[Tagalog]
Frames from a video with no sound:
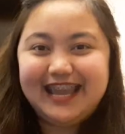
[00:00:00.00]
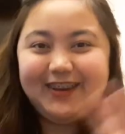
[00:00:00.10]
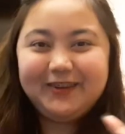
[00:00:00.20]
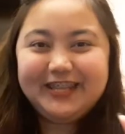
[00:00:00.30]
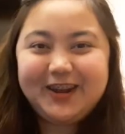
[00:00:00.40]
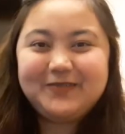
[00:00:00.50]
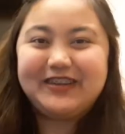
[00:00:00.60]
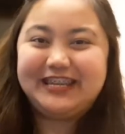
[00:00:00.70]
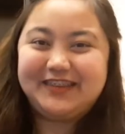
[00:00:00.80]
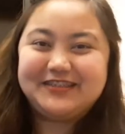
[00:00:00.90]
Hello there,
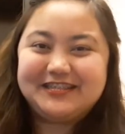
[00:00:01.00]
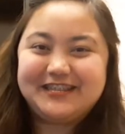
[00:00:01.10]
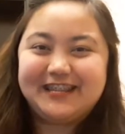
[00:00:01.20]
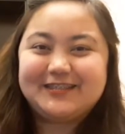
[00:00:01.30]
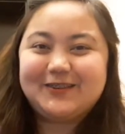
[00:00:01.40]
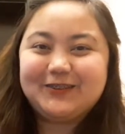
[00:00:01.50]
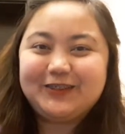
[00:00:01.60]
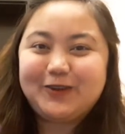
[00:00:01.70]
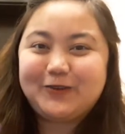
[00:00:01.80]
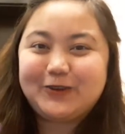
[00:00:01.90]
my name is Jen. So
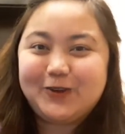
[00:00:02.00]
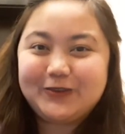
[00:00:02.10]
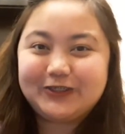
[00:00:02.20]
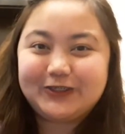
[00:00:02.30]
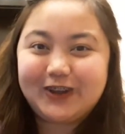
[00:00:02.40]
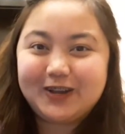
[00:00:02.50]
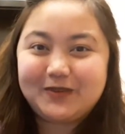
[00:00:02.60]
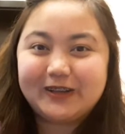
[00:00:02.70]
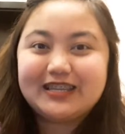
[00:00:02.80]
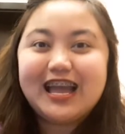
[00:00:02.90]
today we're going to talk
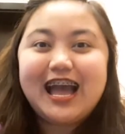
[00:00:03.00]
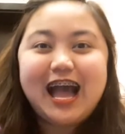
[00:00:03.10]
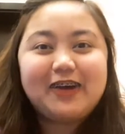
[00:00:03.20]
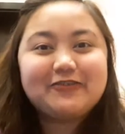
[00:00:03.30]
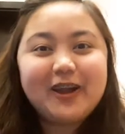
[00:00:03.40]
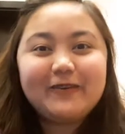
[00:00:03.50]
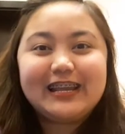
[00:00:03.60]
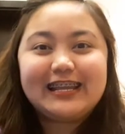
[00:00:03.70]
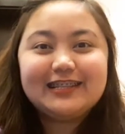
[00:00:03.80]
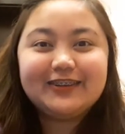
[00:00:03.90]
about a
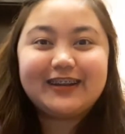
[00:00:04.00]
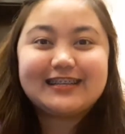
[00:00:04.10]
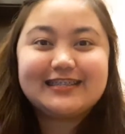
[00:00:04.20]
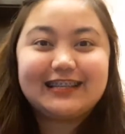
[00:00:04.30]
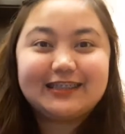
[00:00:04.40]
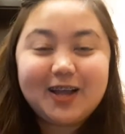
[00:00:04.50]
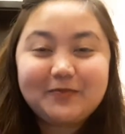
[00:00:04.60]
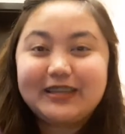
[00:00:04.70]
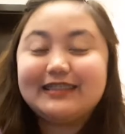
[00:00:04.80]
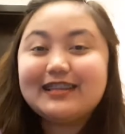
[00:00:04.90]
very interesting
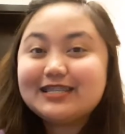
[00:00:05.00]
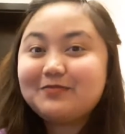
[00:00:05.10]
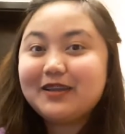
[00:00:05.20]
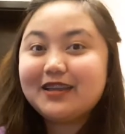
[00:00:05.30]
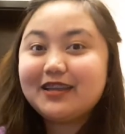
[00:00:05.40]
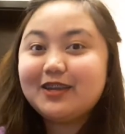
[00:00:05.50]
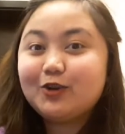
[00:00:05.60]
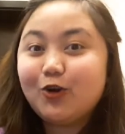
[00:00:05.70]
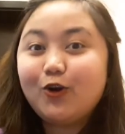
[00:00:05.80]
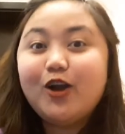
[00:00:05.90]
topic na sa
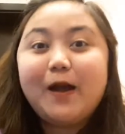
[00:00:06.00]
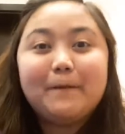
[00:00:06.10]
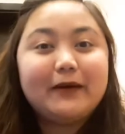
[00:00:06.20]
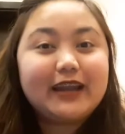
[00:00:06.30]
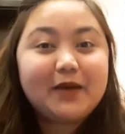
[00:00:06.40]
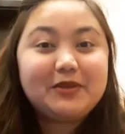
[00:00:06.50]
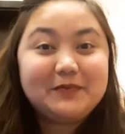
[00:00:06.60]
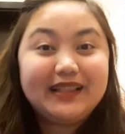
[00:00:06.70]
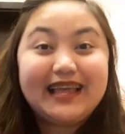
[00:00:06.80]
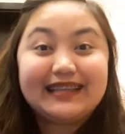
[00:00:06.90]
palagay ko
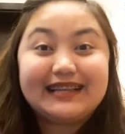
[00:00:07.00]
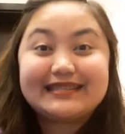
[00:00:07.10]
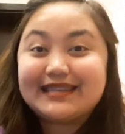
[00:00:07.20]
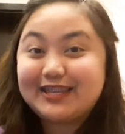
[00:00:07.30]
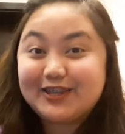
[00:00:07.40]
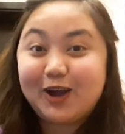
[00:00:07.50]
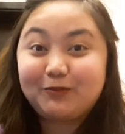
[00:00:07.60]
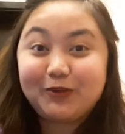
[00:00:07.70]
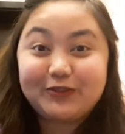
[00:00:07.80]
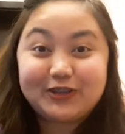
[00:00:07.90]
maraming millennials and
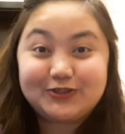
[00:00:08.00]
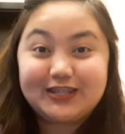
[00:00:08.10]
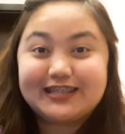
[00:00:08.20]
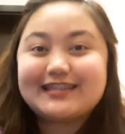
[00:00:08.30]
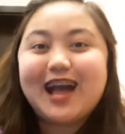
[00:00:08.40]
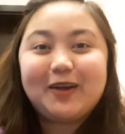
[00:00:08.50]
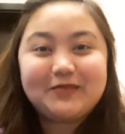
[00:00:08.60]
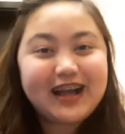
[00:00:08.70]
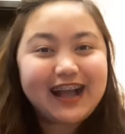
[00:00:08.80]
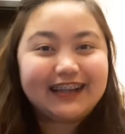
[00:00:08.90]
young professionals
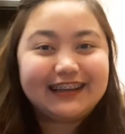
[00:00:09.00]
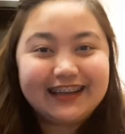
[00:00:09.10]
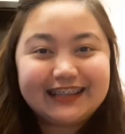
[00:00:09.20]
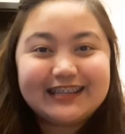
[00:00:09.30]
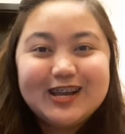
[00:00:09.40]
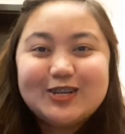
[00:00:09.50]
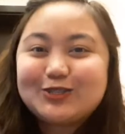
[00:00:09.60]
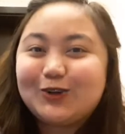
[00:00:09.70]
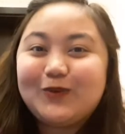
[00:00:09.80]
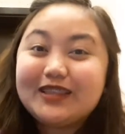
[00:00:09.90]
ang makaka-relate.
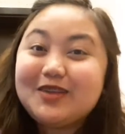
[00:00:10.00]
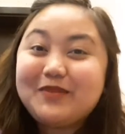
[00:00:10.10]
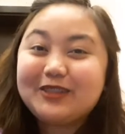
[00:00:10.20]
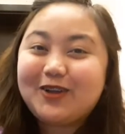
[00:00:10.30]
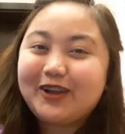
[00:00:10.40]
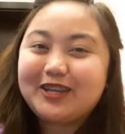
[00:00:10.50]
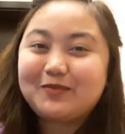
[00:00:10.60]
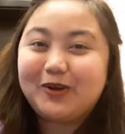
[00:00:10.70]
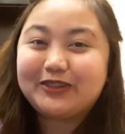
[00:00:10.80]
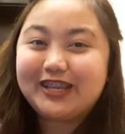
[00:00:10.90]
So what am I talking
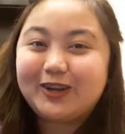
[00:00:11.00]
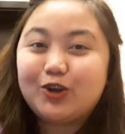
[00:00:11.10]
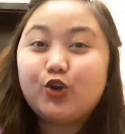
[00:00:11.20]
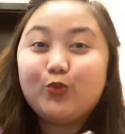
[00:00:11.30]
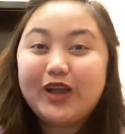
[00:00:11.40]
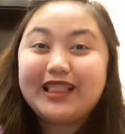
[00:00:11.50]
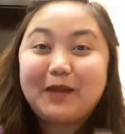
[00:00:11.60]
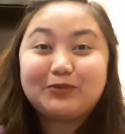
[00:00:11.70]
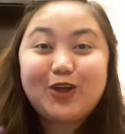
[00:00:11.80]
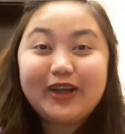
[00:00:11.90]
about here? Well,
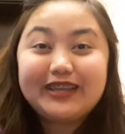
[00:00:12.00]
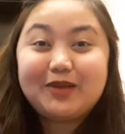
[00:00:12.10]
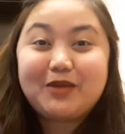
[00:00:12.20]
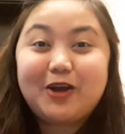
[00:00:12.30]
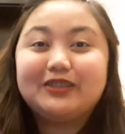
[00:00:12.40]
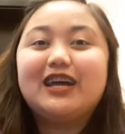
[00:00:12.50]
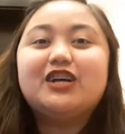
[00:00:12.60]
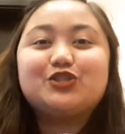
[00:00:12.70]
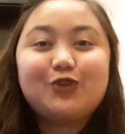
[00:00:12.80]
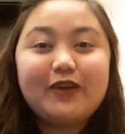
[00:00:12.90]
I'm talking about
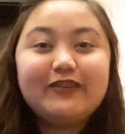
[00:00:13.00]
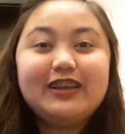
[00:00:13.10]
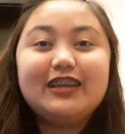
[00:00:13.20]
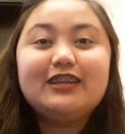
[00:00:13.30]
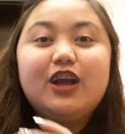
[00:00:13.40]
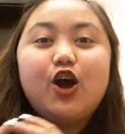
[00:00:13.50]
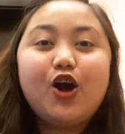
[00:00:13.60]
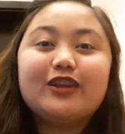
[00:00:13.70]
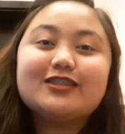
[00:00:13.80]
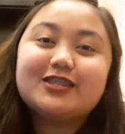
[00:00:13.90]
traveling
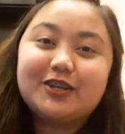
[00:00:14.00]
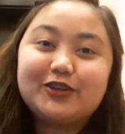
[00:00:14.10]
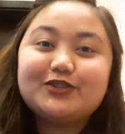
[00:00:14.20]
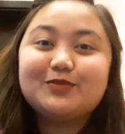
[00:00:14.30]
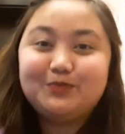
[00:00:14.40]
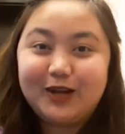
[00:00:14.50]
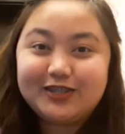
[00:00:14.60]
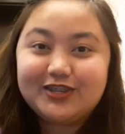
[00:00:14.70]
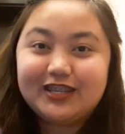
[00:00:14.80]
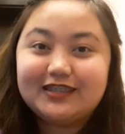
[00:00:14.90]
on a serious
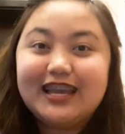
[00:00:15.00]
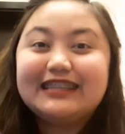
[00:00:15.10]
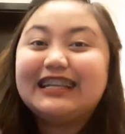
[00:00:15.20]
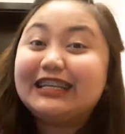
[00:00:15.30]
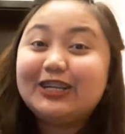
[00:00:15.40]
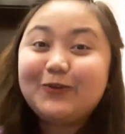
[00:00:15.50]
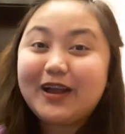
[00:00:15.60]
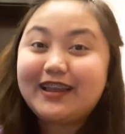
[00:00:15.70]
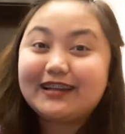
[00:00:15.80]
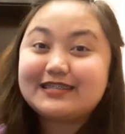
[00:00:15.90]
budget.
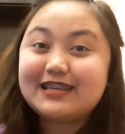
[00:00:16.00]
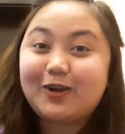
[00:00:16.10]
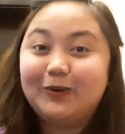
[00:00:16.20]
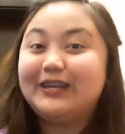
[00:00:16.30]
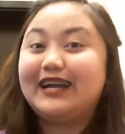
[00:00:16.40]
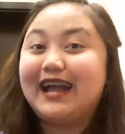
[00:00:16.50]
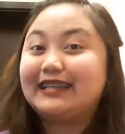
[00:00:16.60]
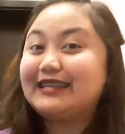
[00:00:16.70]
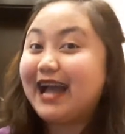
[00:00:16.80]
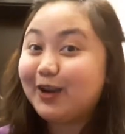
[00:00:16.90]
Naniniwala kasi ako na
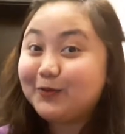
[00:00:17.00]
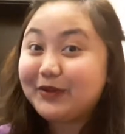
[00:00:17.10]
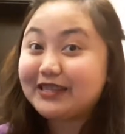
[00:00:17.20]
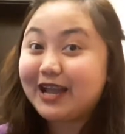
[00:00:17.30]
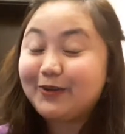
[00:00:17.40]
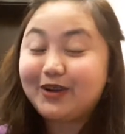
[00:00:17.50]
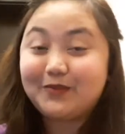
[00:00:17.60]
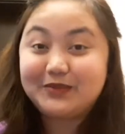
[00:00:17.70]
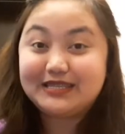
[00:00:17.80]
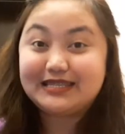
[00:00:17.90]
kahit gaano pa tayong
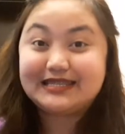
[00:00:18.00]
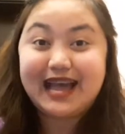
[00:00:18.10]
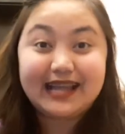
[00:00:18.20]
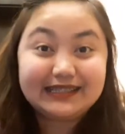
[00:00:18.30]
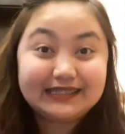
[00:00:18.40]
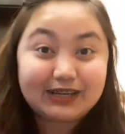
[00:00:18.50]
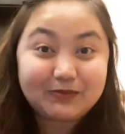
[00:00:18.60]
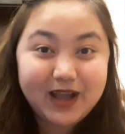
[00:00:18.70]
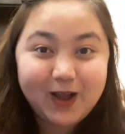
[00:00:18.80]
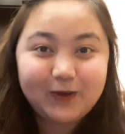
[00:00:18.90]
kabisi sa ating
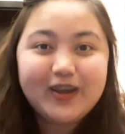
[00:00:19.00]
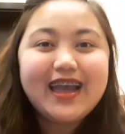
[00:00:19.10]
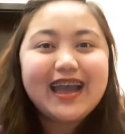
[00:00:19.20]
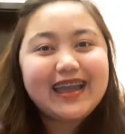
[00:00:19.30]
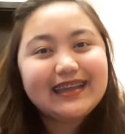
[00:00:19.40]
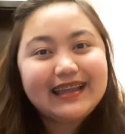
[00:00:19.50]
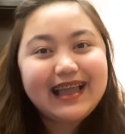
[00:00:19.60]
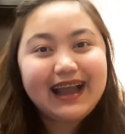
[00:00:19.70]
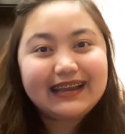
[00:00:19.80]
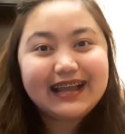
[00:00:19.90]
trabaho, eh
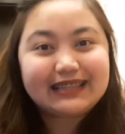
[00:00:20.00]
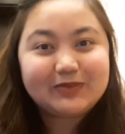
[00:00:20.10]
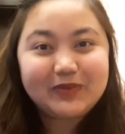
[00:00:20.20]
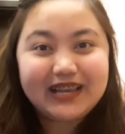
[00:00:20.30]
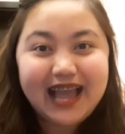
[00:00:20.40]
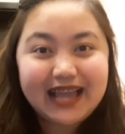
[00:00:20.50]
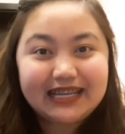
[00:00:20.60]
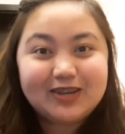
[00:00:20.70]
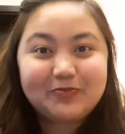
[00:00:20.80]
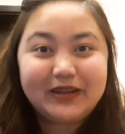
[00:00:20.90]
kailangan natin
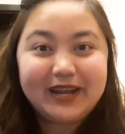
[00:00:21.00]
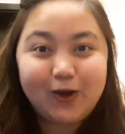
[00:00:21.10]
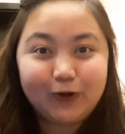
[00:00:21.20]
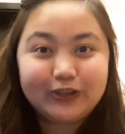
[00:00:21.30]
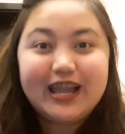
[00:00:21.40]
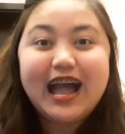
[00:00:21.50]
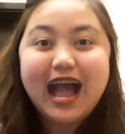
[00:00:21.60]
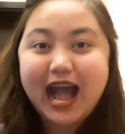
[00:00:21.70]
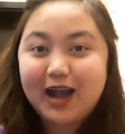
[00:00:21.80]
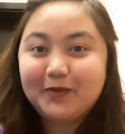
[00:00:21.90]
paglaanan ng panahon
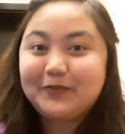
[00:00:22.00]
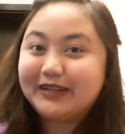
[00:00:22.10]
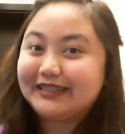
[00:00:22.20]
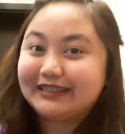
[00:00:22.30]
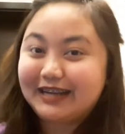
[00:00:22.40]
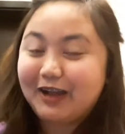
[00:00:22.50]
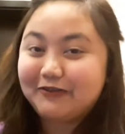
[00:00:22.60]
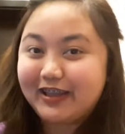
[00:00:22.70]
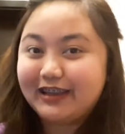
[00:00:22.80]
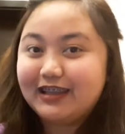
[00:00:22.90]
ang
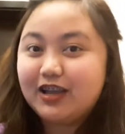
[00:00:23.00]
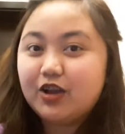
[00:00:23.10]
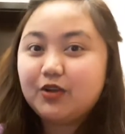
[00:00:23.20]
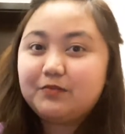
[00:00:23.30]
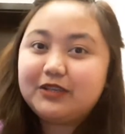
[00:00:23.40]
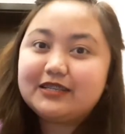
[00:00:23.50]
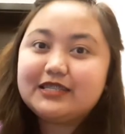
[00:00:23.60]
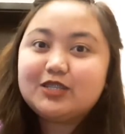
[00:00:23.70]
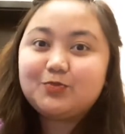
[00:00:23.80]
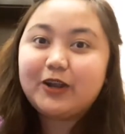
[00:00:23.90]
pagta-travel
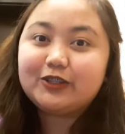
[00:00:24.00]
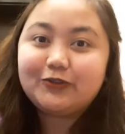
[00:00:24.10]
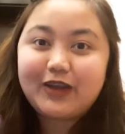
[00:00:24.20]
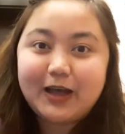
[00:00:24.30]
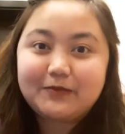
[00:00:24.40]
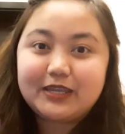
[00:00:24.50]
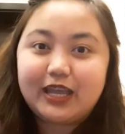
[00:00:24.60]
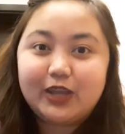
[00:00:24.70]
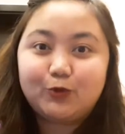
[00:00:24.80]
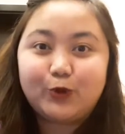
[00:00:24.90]
because it's part of
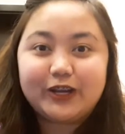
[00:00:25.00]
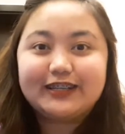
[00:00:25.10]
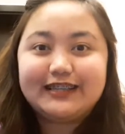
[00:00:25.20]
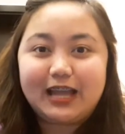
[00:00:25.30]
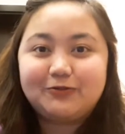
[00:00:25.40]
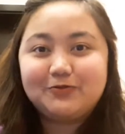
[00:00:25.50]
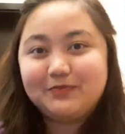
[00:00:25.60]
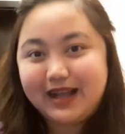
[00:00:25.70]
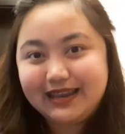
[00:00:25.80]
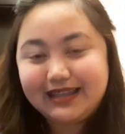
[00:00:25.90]
having a work-life
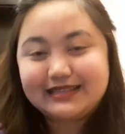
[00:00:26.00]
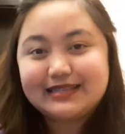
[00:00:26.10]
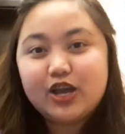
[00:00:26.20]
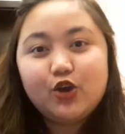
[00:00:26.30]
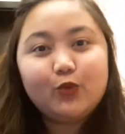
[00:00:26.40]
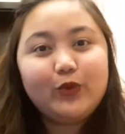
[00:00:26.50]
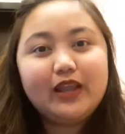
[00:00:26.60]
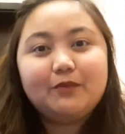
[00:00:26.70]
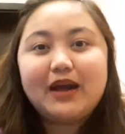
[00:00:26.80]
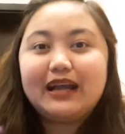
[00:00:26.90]
balance.
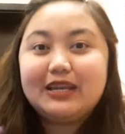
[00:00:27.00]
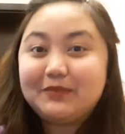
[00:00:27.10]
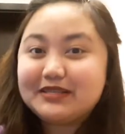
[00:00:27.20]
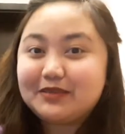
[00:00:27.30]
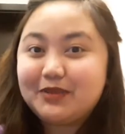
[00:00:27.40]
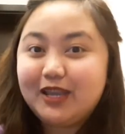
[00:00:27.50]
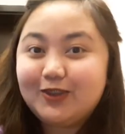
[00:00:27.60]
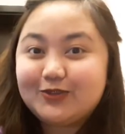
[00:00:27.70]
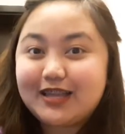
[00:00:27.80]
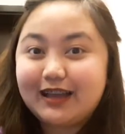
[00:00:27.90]
Well, baka naman
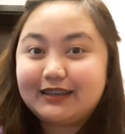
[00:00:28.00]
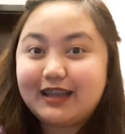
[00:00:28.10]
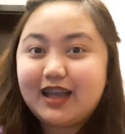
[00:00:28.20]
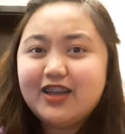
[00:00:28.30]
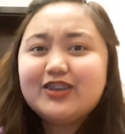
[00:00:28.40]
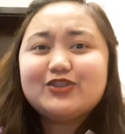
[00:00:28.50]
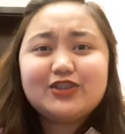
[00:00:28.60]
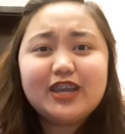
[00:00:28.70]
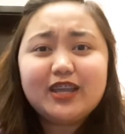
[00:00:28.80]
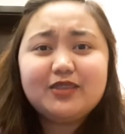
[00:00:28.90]
sabihin nyo sa akin na,
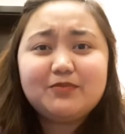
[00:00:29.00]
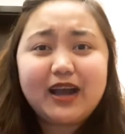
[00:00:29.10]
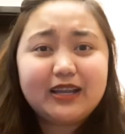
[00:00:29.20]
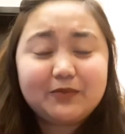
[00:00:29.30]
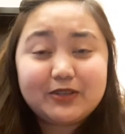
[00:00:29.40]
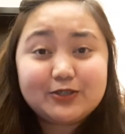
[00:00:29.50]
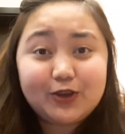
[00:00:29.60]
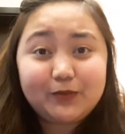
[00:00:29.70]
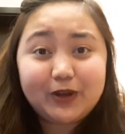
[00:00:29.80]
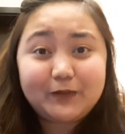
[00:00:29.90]
Jen, baka naman
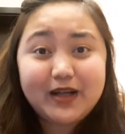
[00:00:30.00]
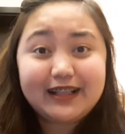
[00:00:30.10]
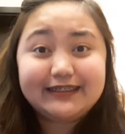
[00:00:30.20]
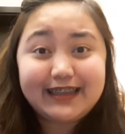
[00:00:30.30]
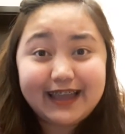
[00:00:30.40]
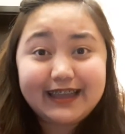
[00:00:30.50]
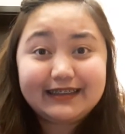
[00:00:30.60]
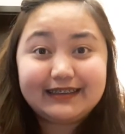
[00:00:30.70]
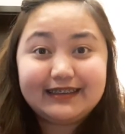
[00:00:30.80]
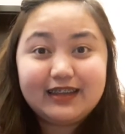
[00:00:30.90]
sobrang mahal
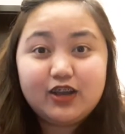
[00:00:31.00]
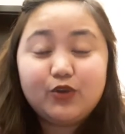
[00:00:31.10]
niyan.